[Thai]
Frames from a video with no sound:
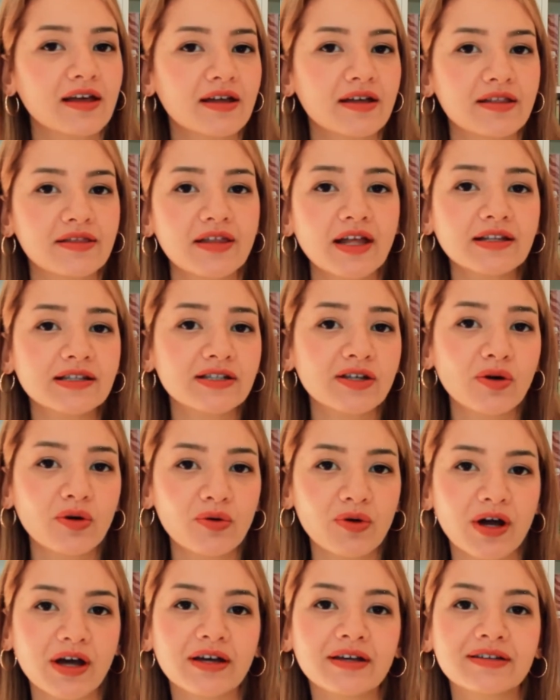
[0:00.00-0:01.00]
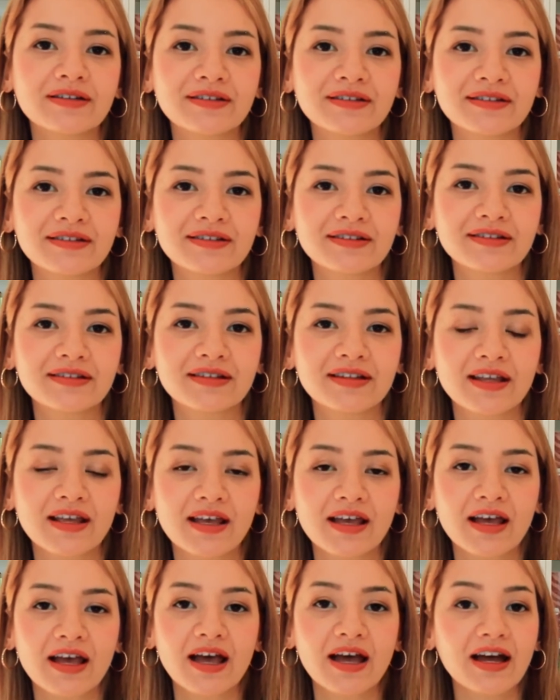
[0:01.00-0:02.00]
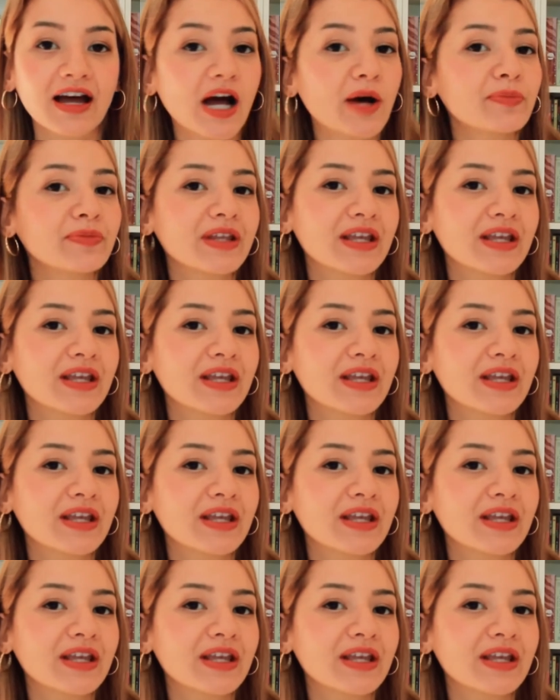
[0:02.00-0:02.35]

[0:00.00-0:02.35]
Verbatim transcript: that's alright คำ